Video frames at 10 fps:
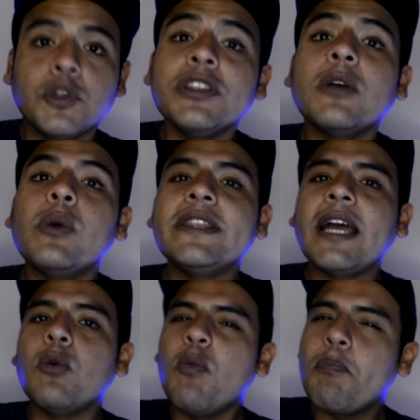donde
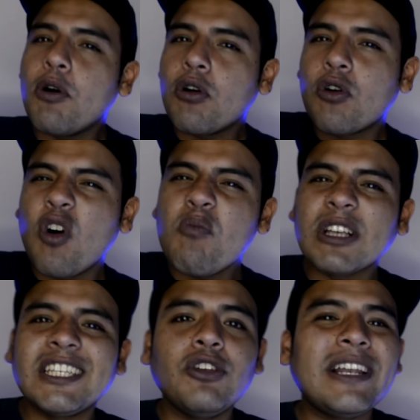cuentan un poco cómo
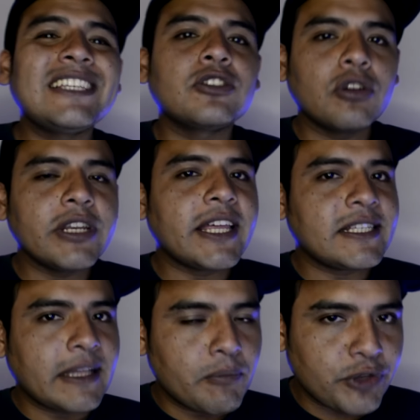ha sido la historia de
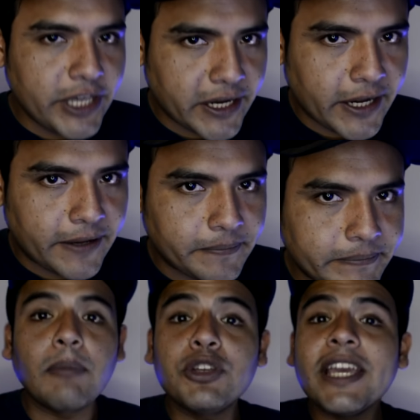esta muñeca.
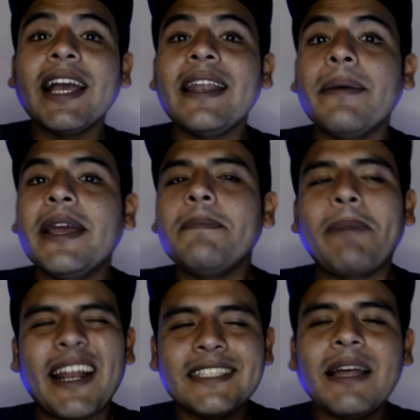La muñeca Anabel
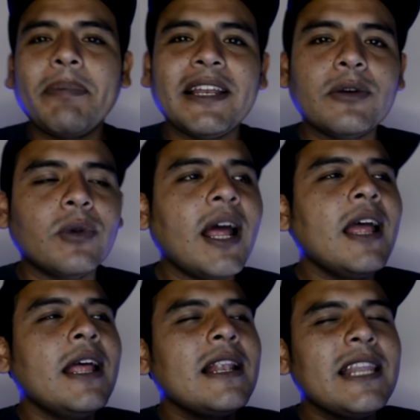para esta película
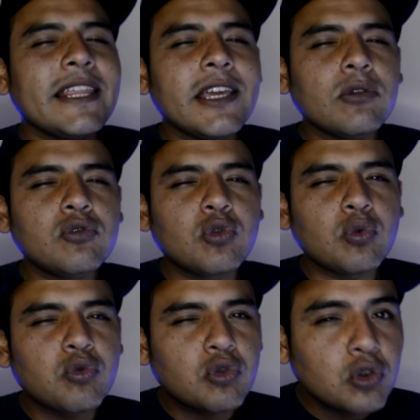le dieron
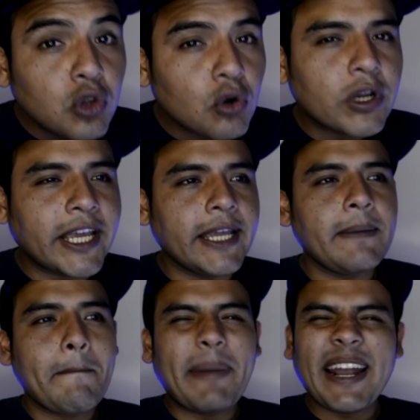su
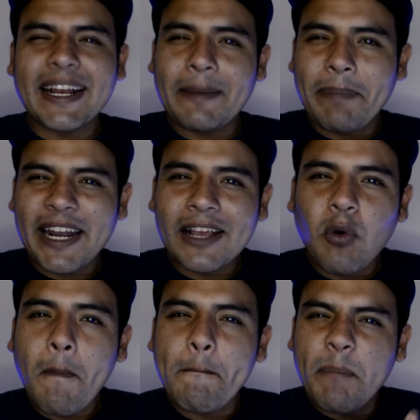toque para que parezca
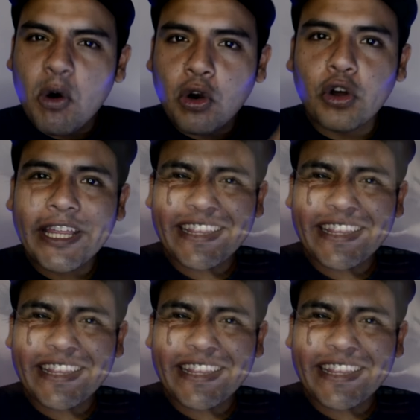un poco de